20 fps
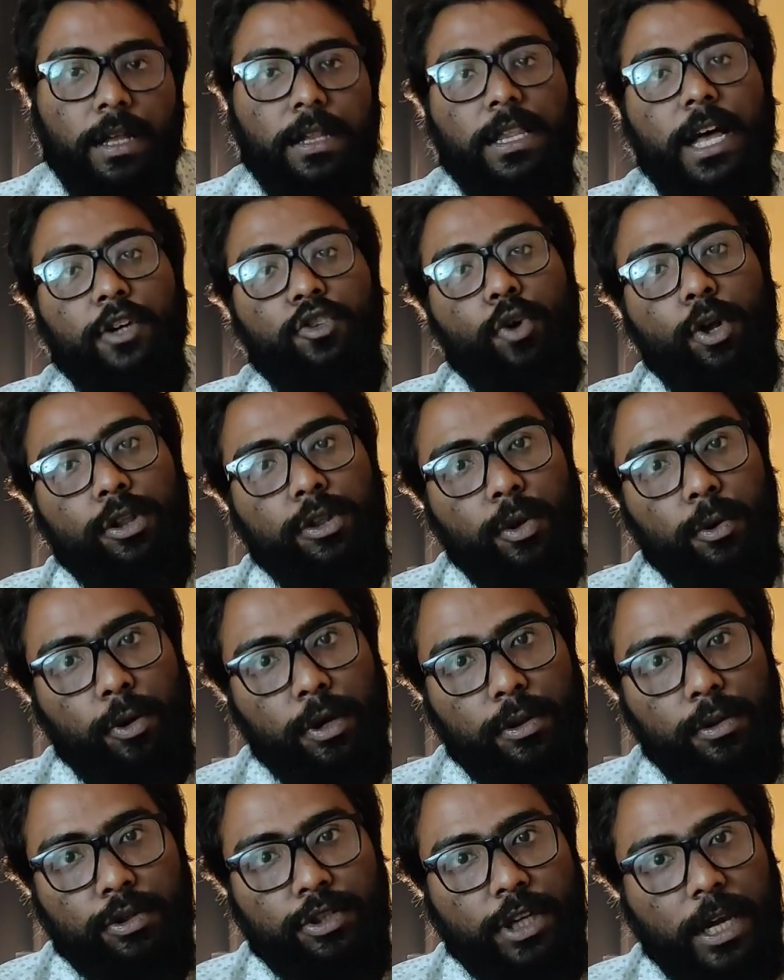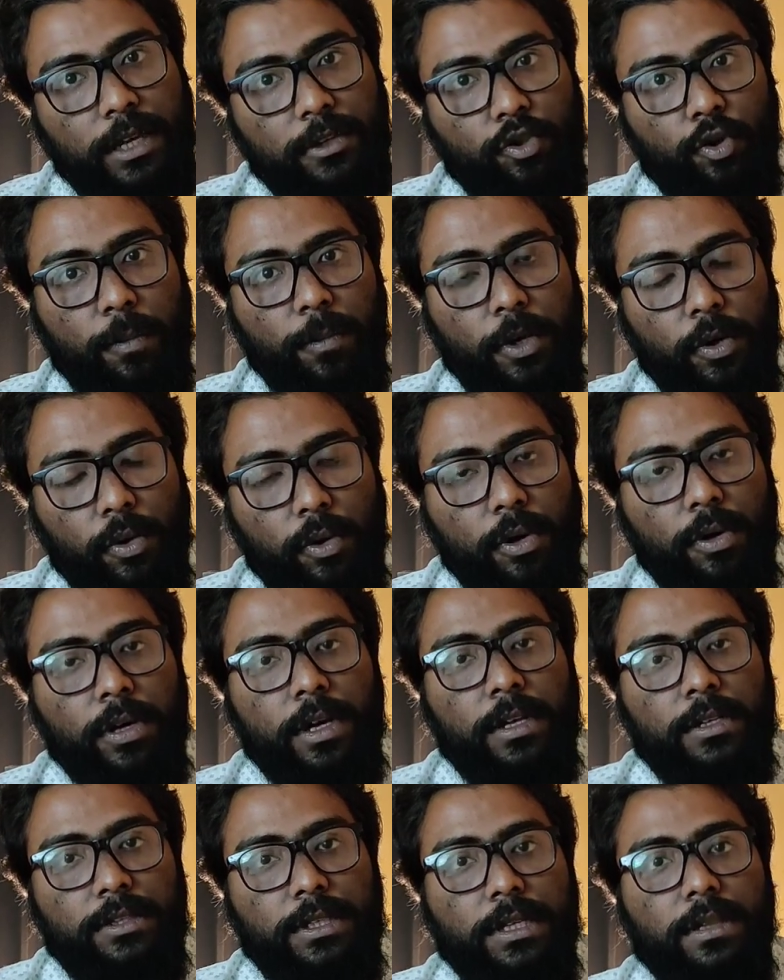তা সত্ত্বেও কিন্তু সেই ছবিগুলো
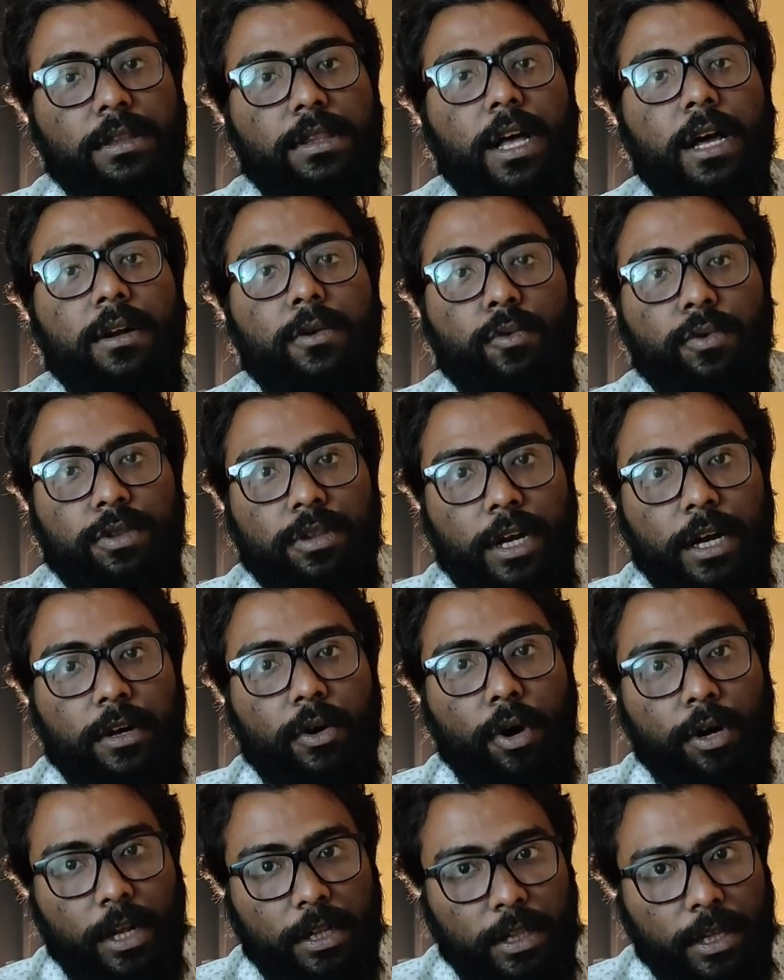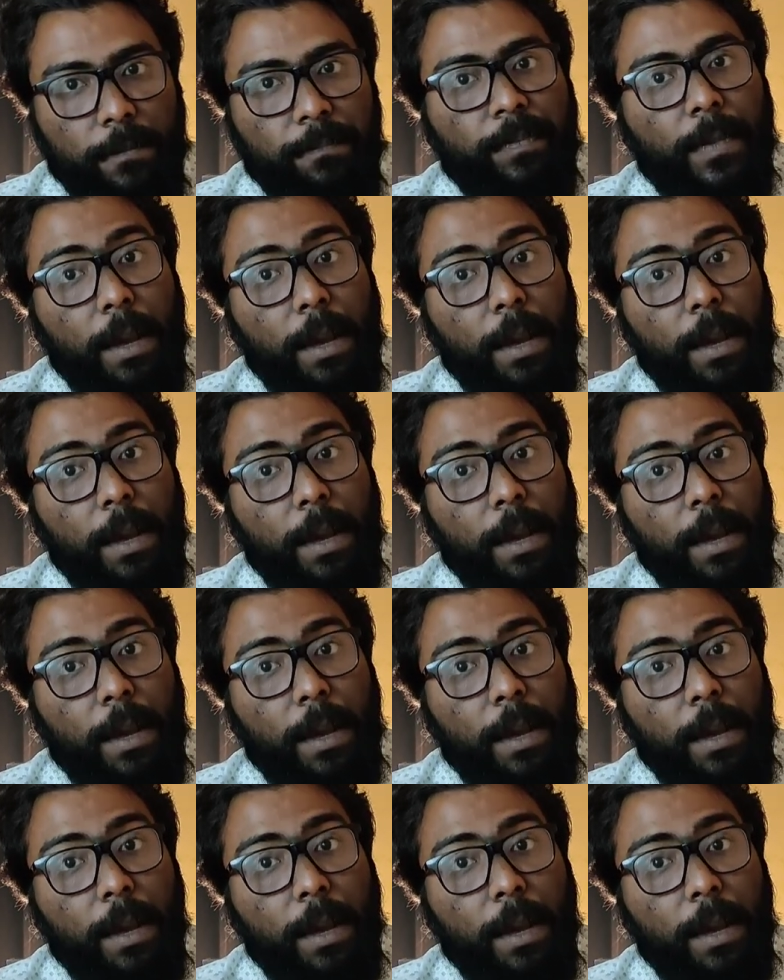চিন্তার উদ্রেক ঘটাতে